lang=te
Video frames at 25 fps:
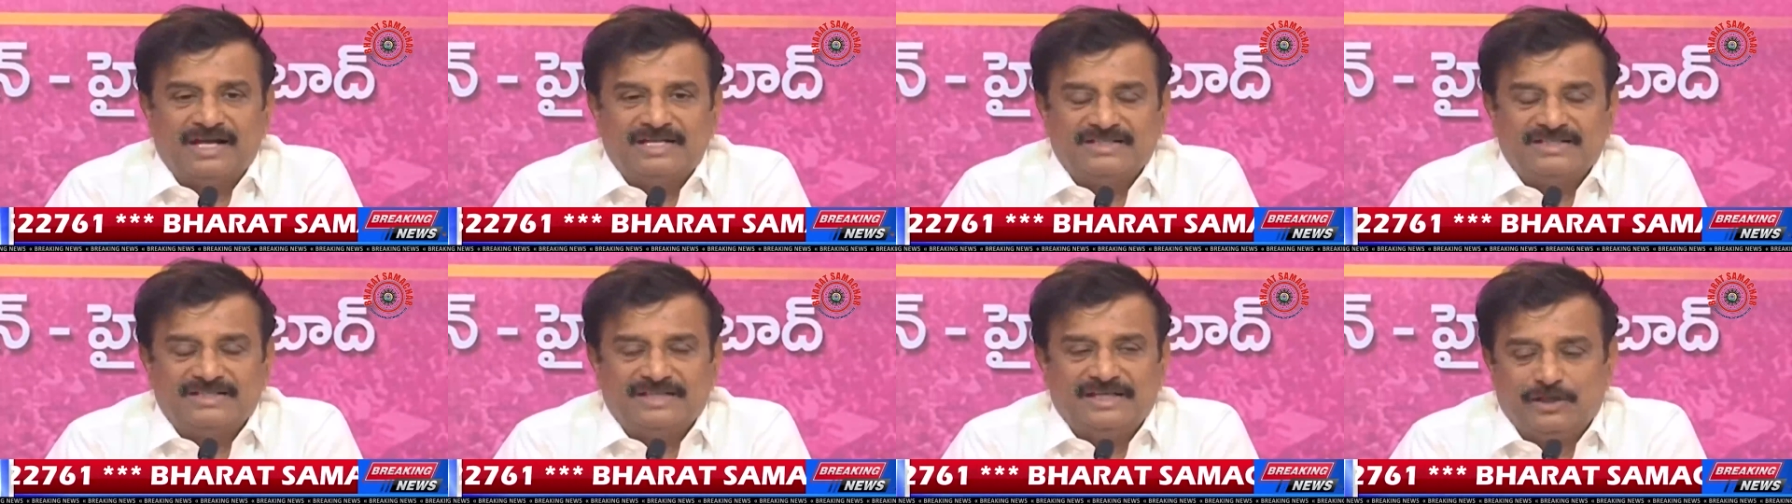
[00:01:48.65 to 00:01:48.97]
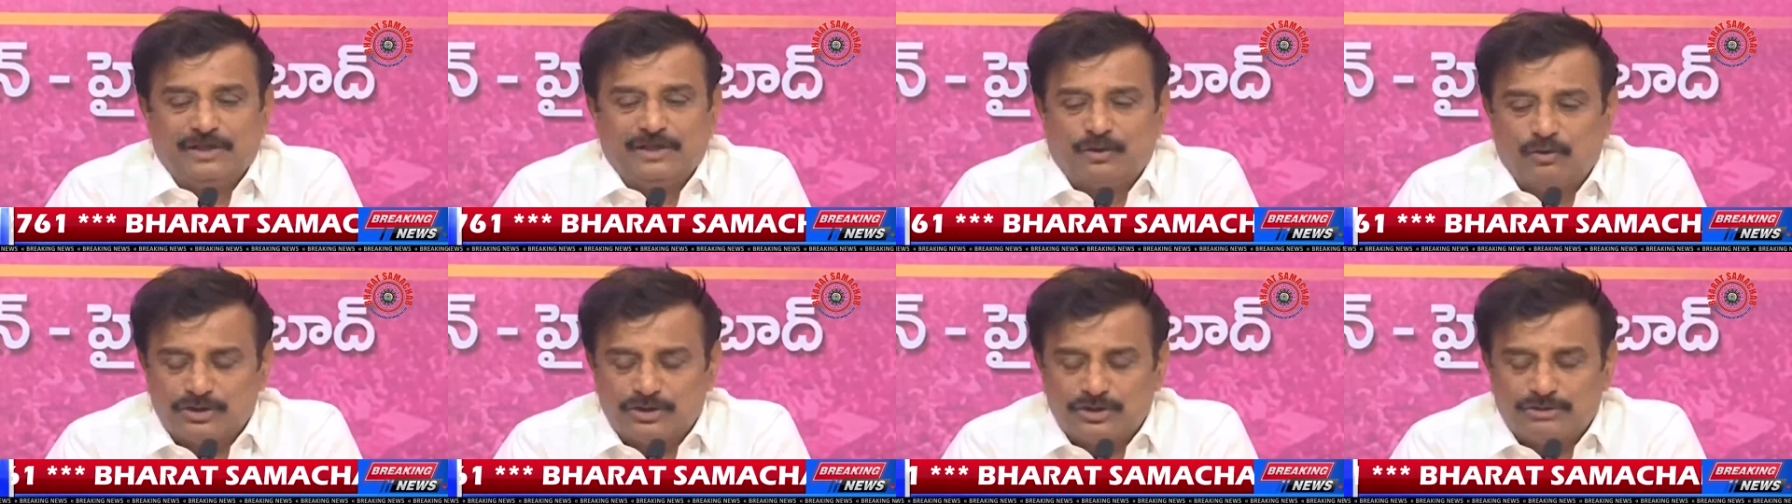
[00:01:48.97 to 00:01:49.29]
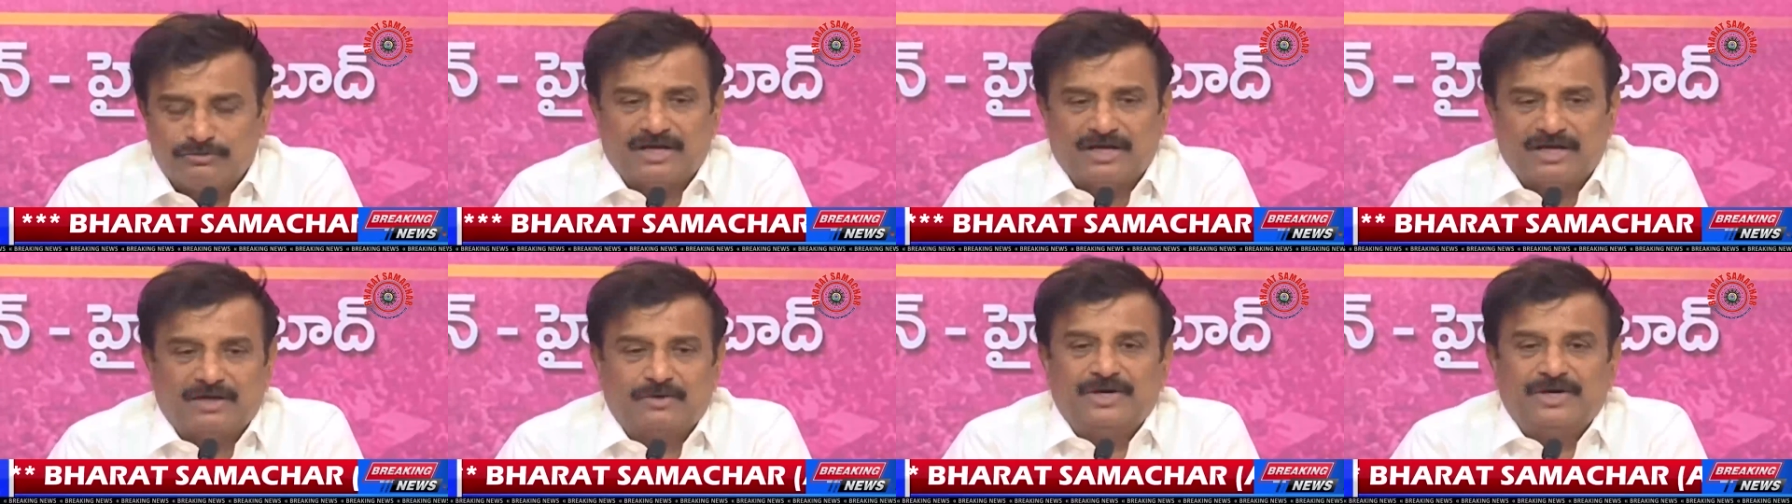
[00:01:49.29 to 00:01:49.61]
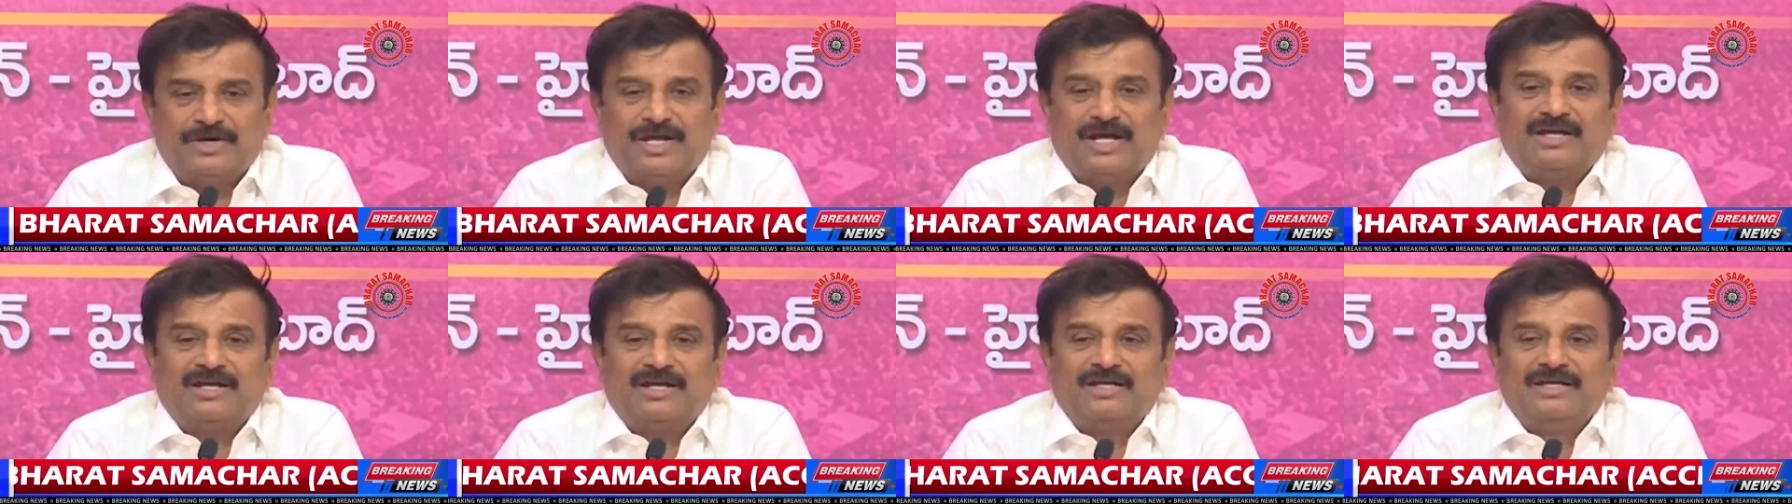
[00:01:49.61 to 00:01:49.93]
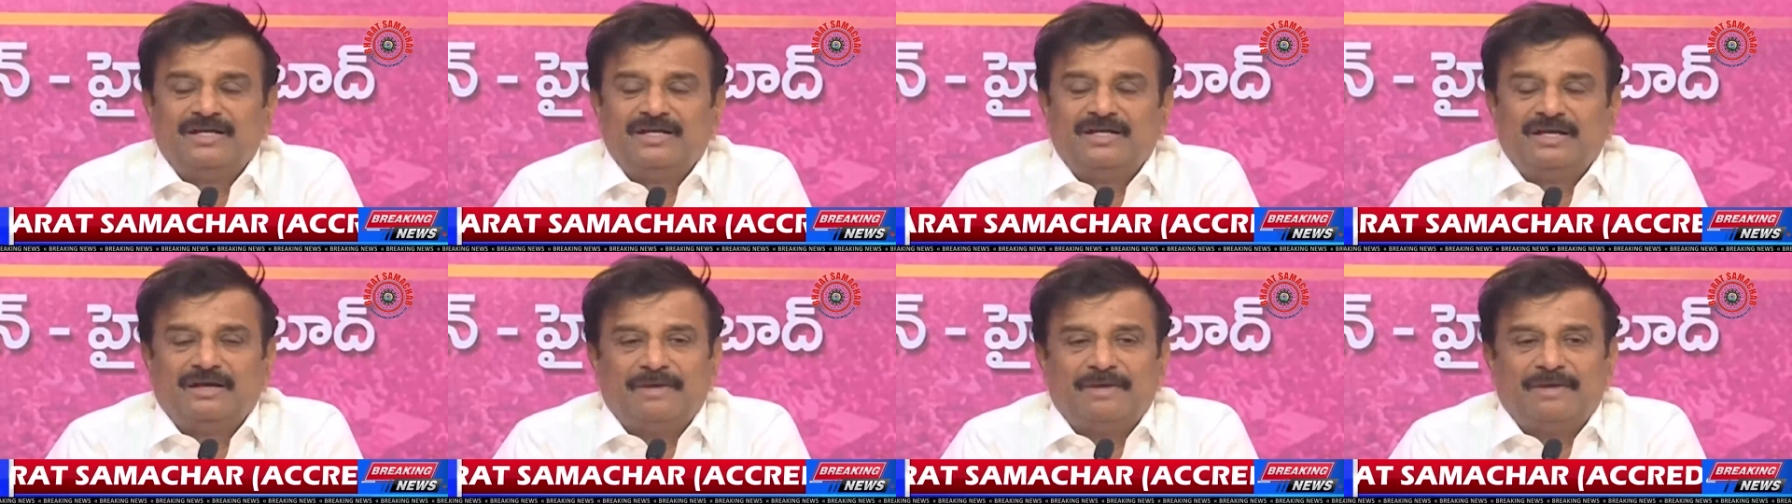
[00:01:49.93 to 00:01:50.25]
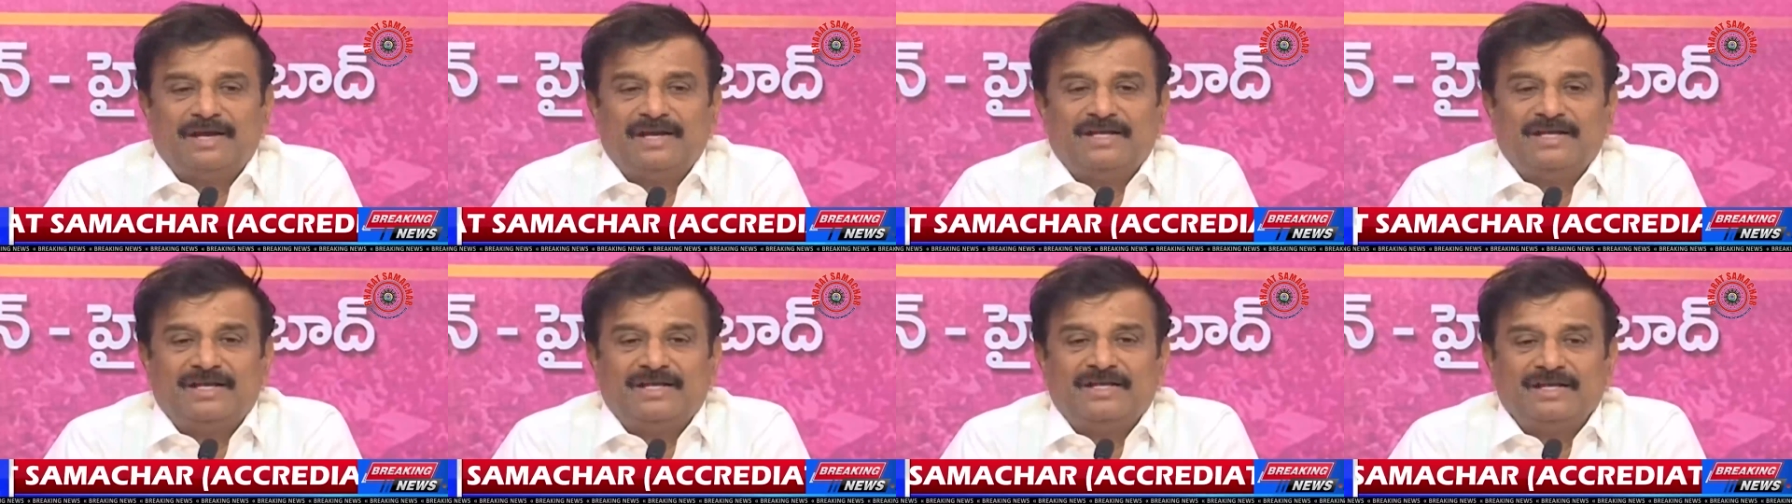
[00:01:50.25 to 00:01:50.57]
కలిసి ఈ రోజు వరకు కూడా
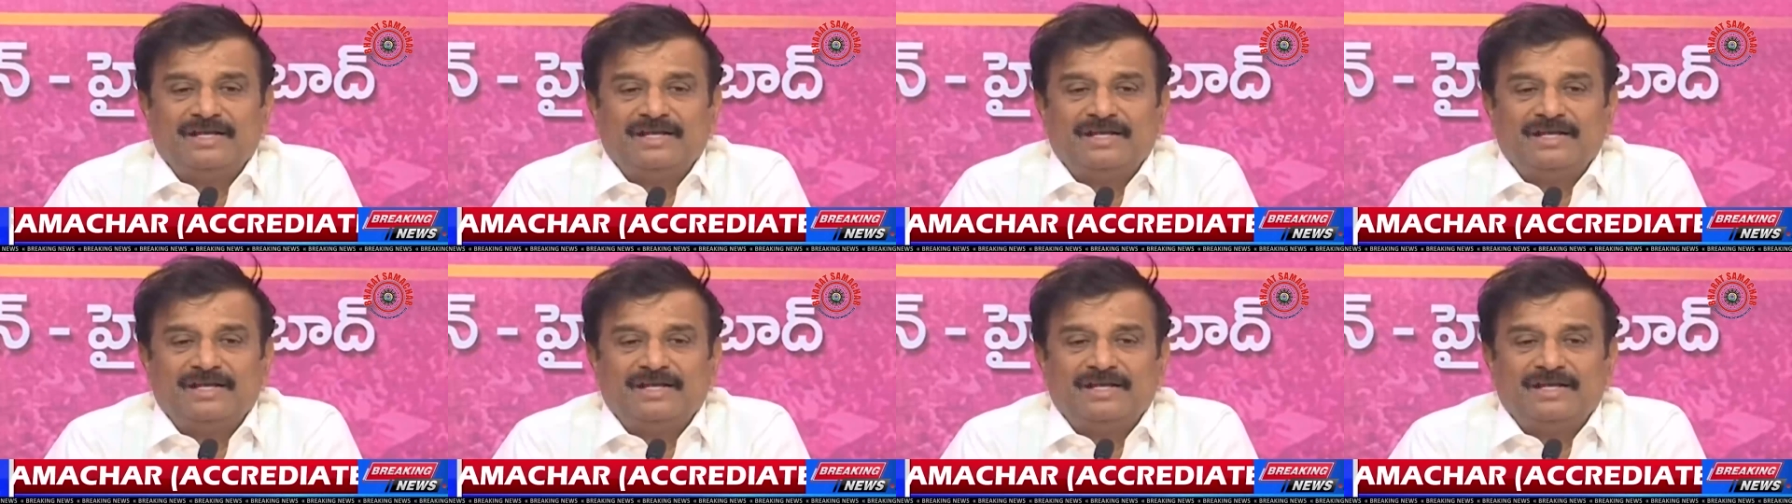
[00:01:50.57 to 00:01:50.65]
మరి